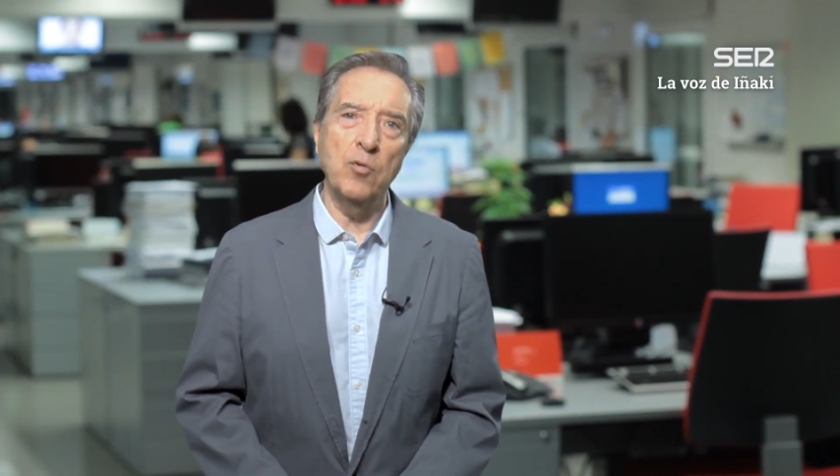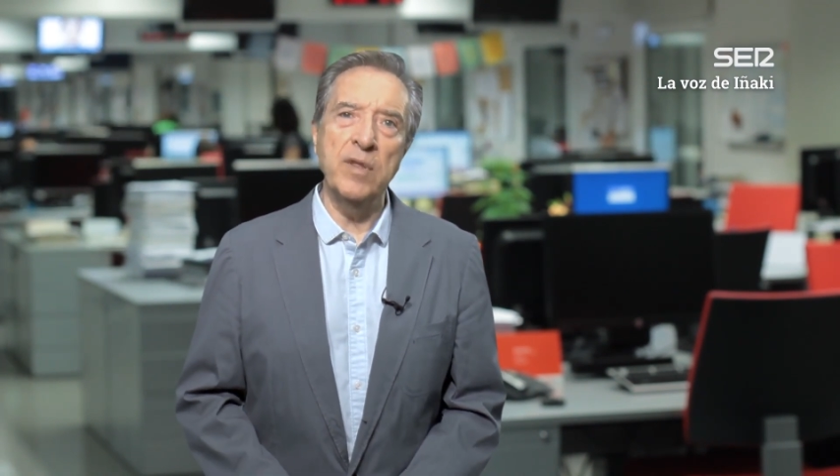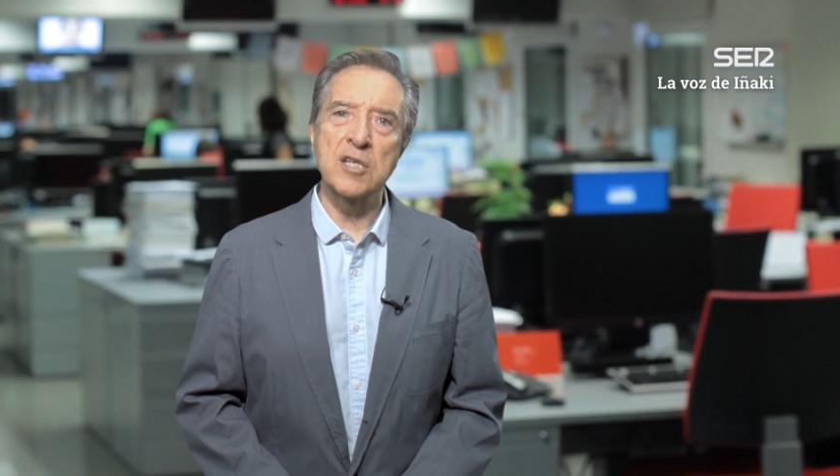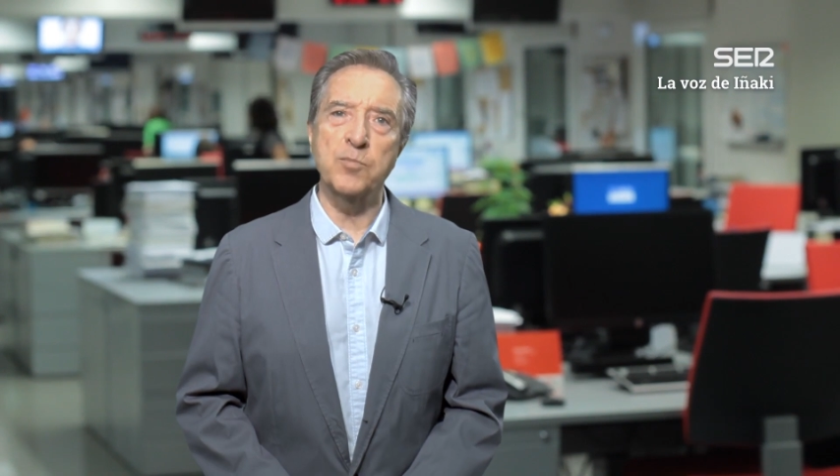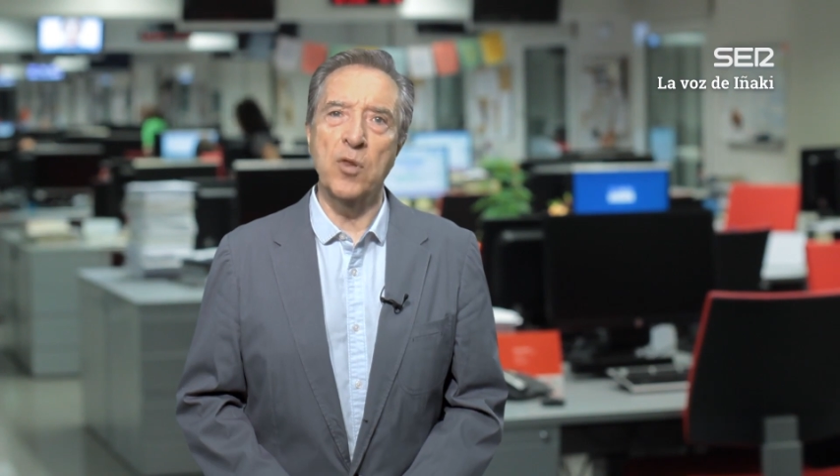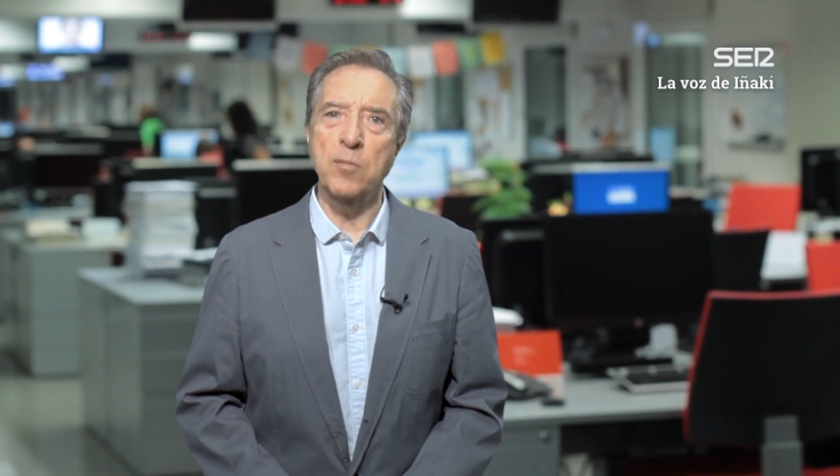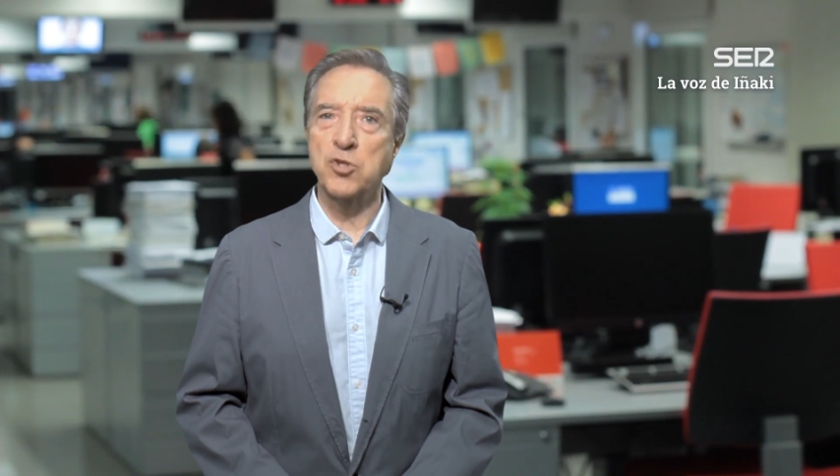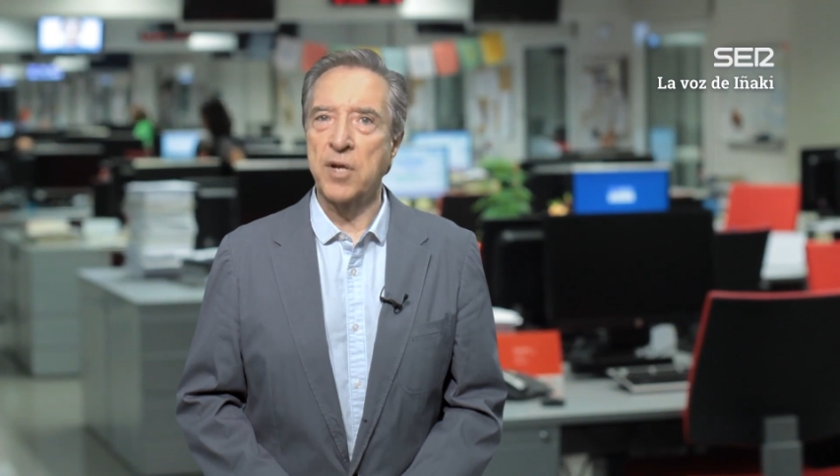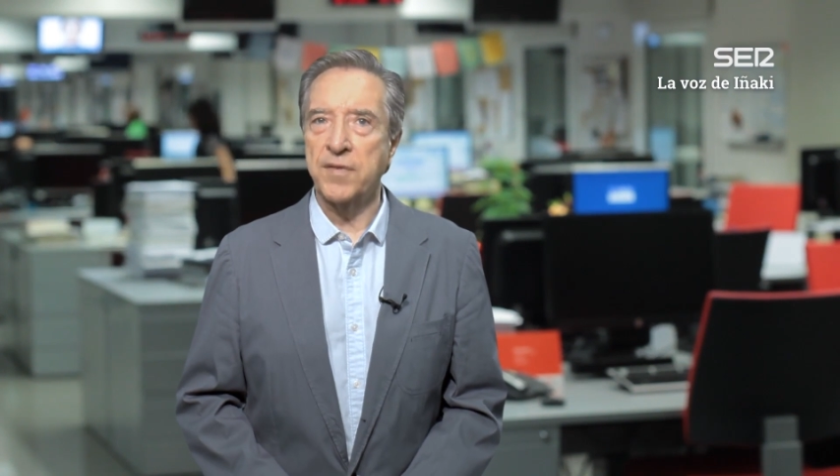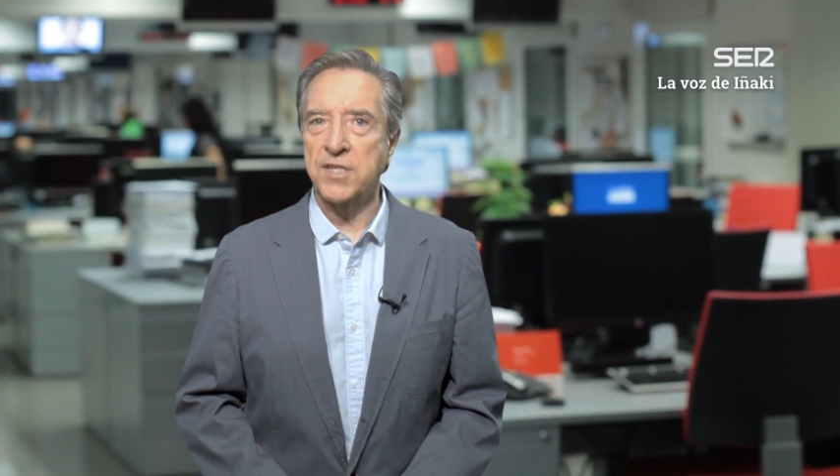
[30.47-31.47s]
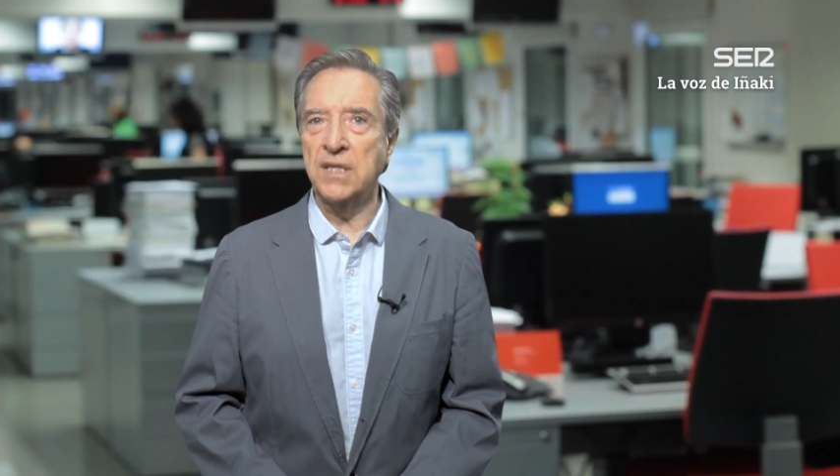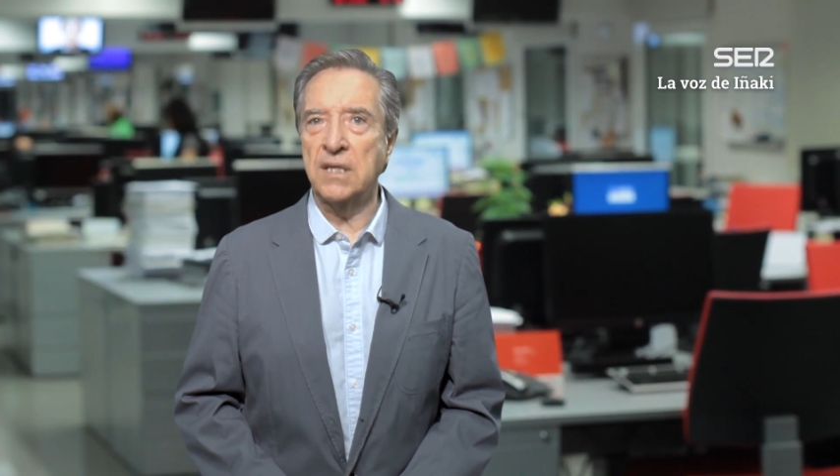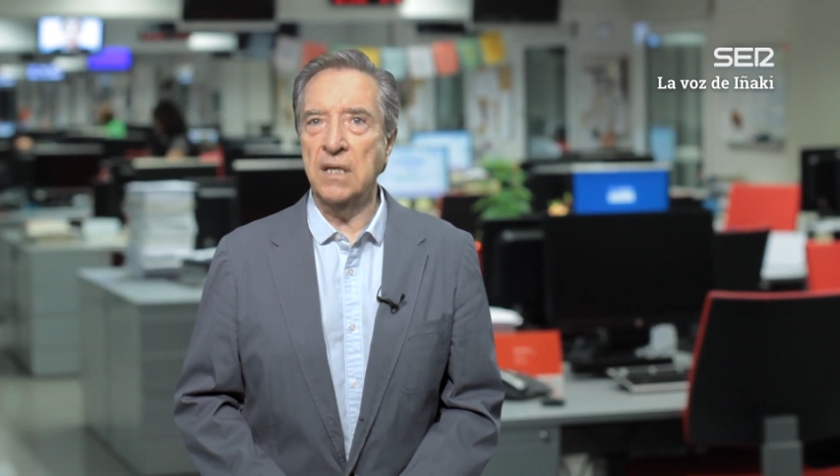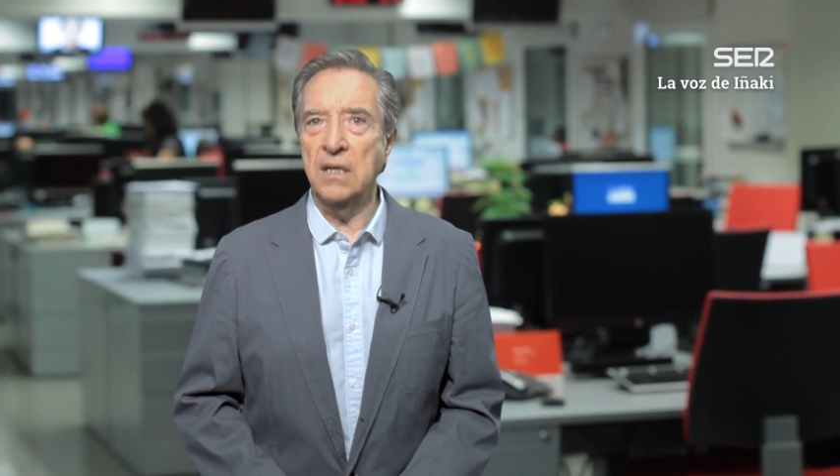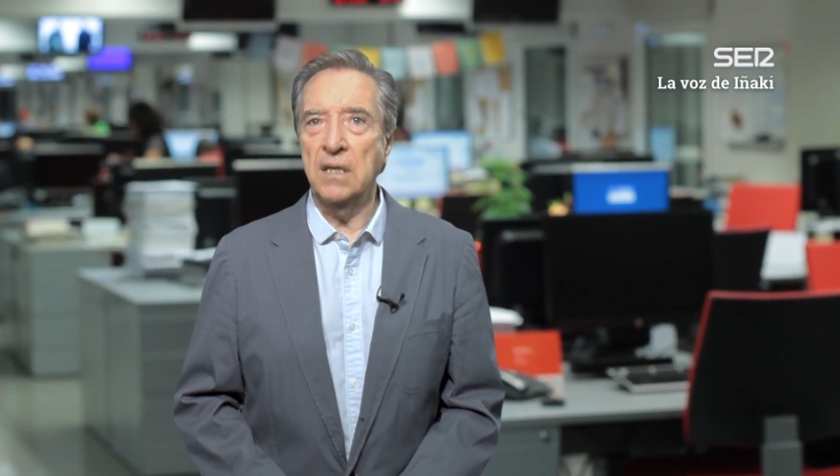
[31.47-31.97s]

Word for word: Unidas Podemos se necesitan